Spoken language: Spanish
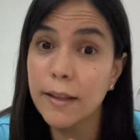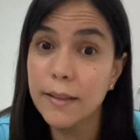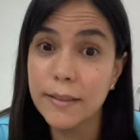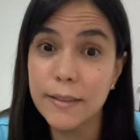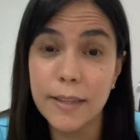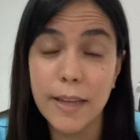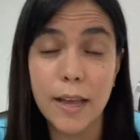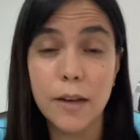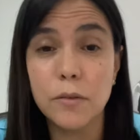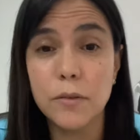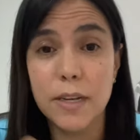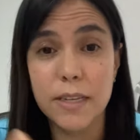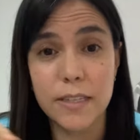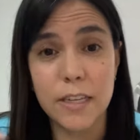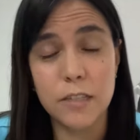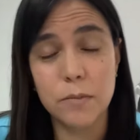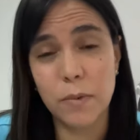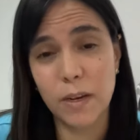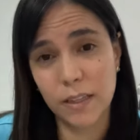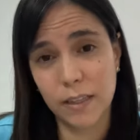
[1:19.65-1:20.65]
tiene unas
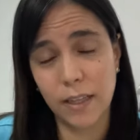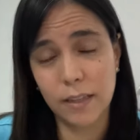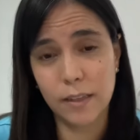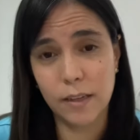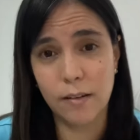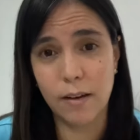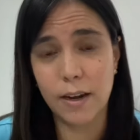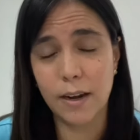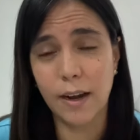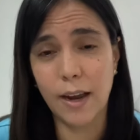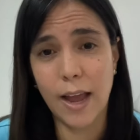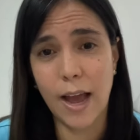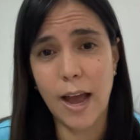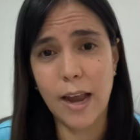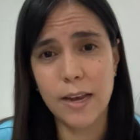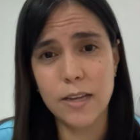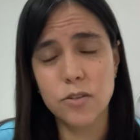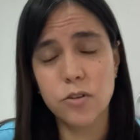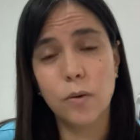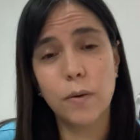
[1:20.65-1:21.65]
expectativas
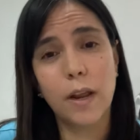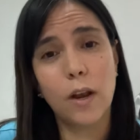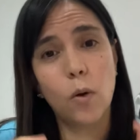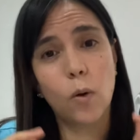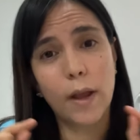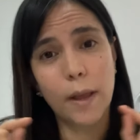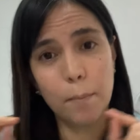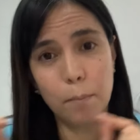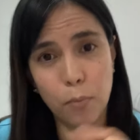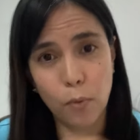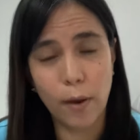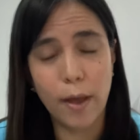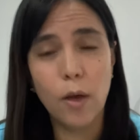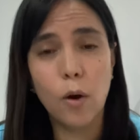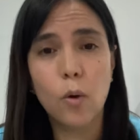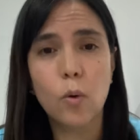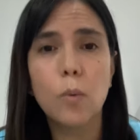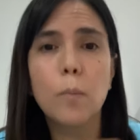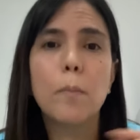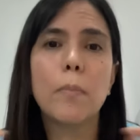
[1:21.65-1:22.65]
reales sobre lo que
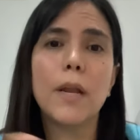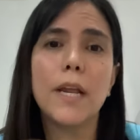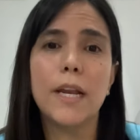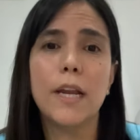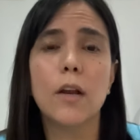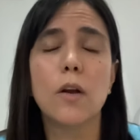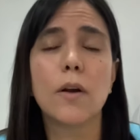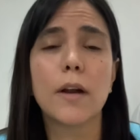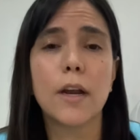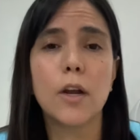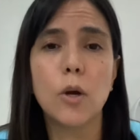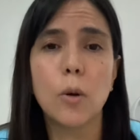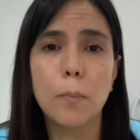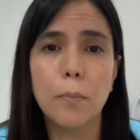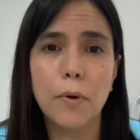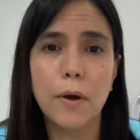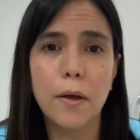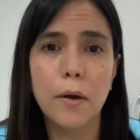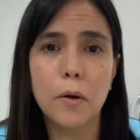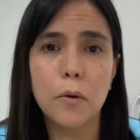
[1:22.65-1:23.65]
puedo cumplir y lo que no
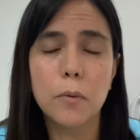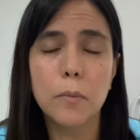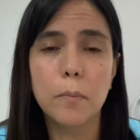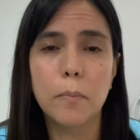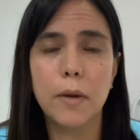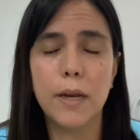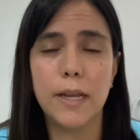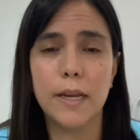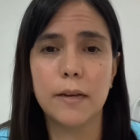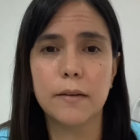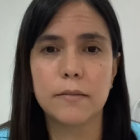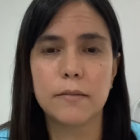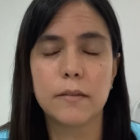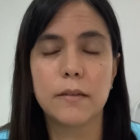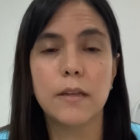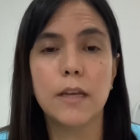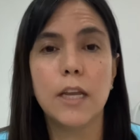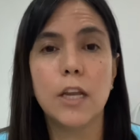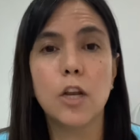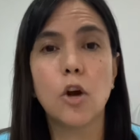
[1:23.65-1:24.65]
puedo cumplir,
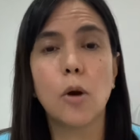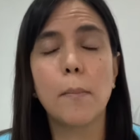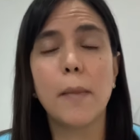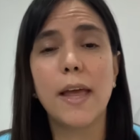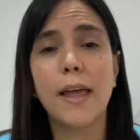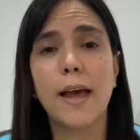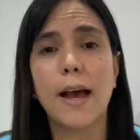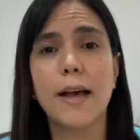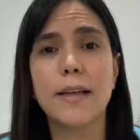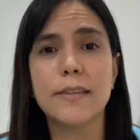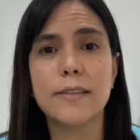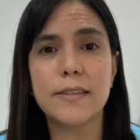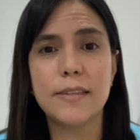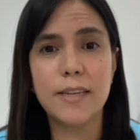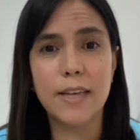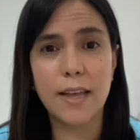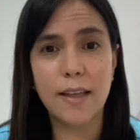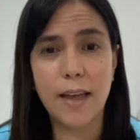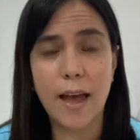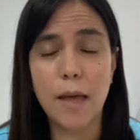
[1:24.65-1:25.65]
y no me da
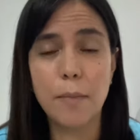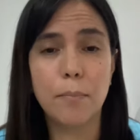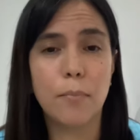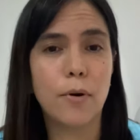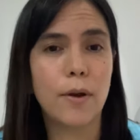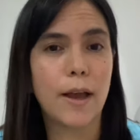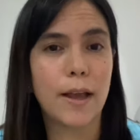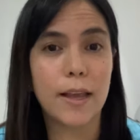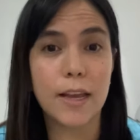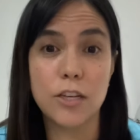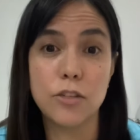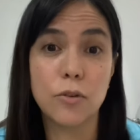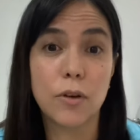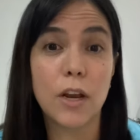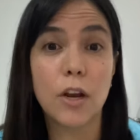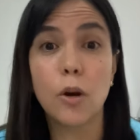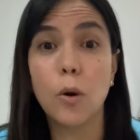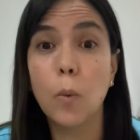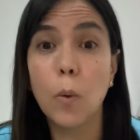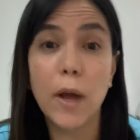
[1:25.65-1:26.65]
ansiedad por aquello que
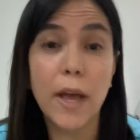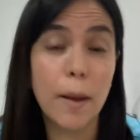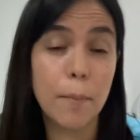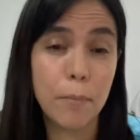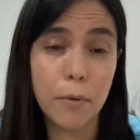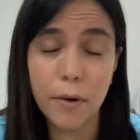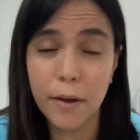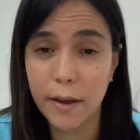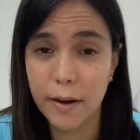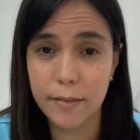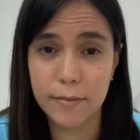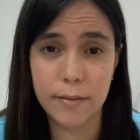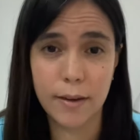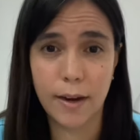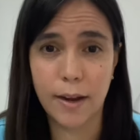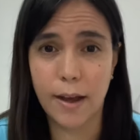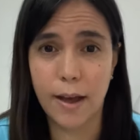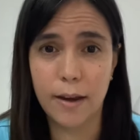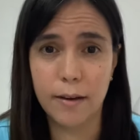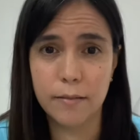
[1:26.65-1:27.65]
no voy a poder
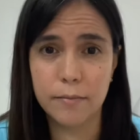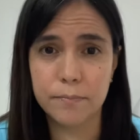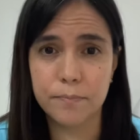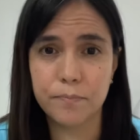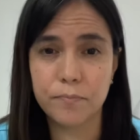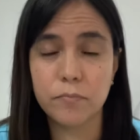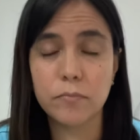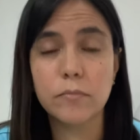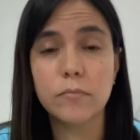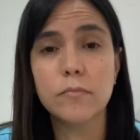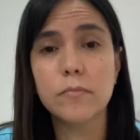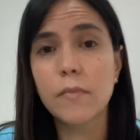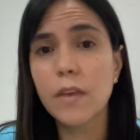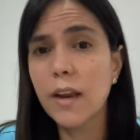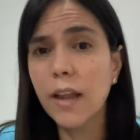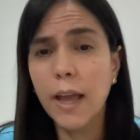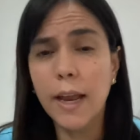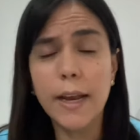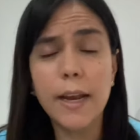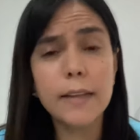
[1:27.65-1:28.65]
entregar.
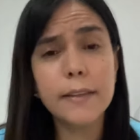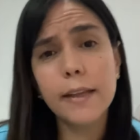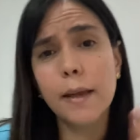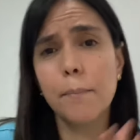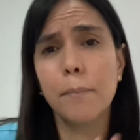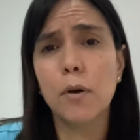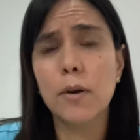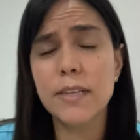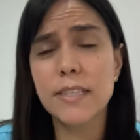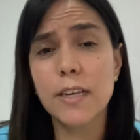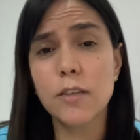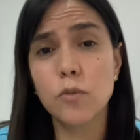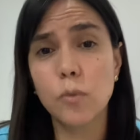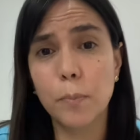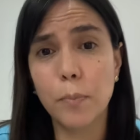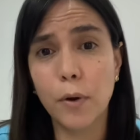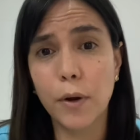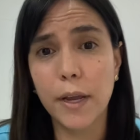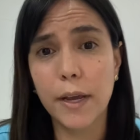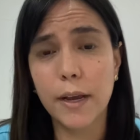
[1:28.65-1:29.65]
En el tiempo que se
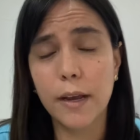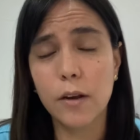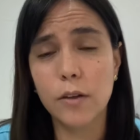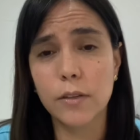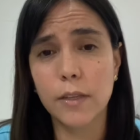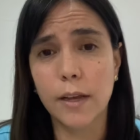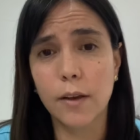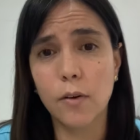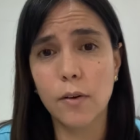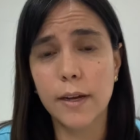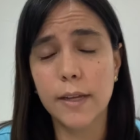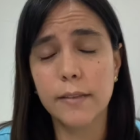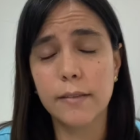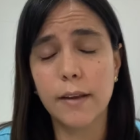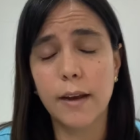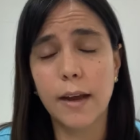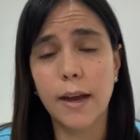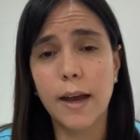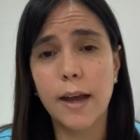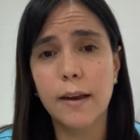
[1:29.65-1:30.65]
supone que lo tengo que
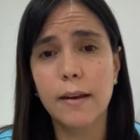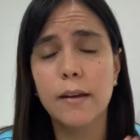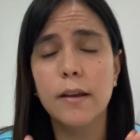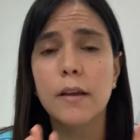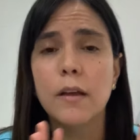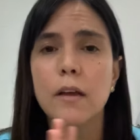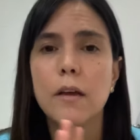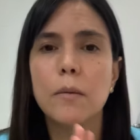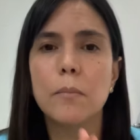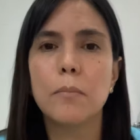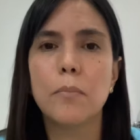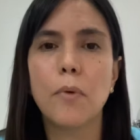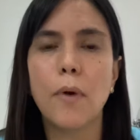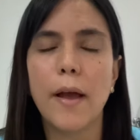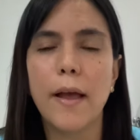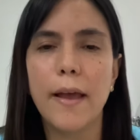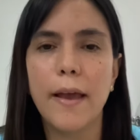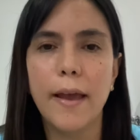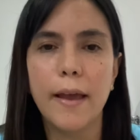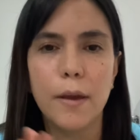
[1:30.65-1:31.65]
entregar,
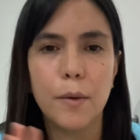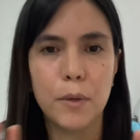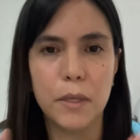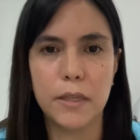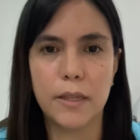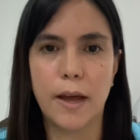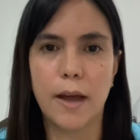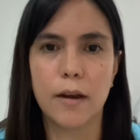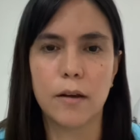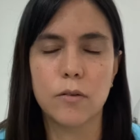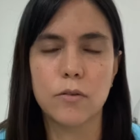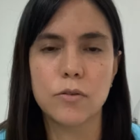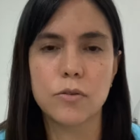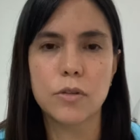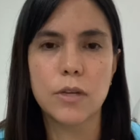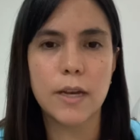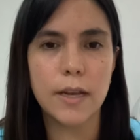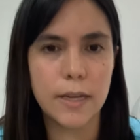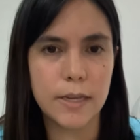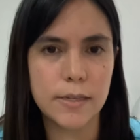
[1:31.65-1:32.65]
puede evitarnos
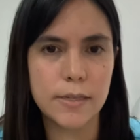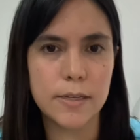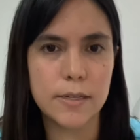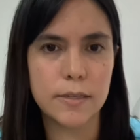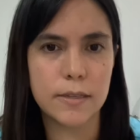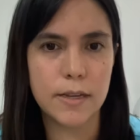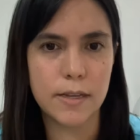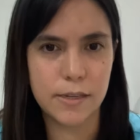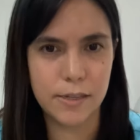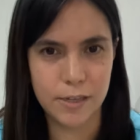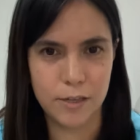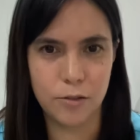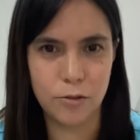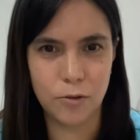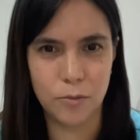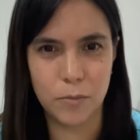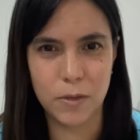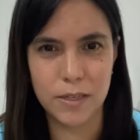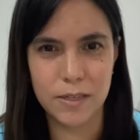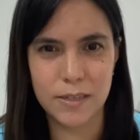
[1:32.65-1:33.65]
crisis de
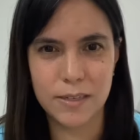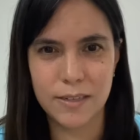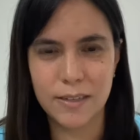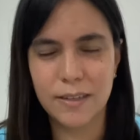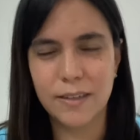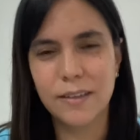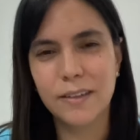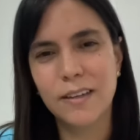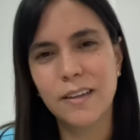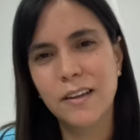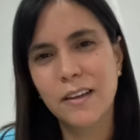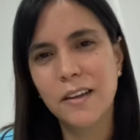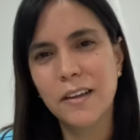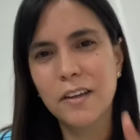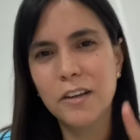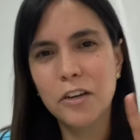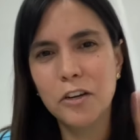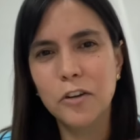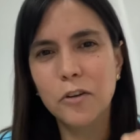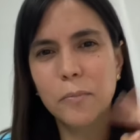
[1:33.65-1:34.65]
síntomas.
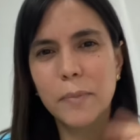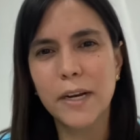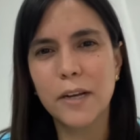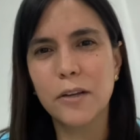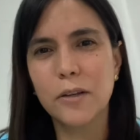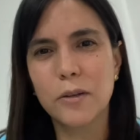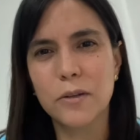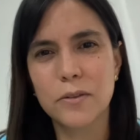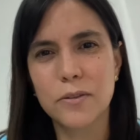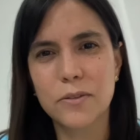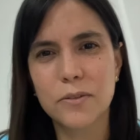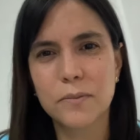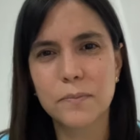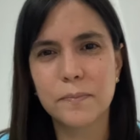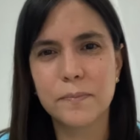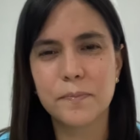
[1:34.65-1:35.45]
Número dos,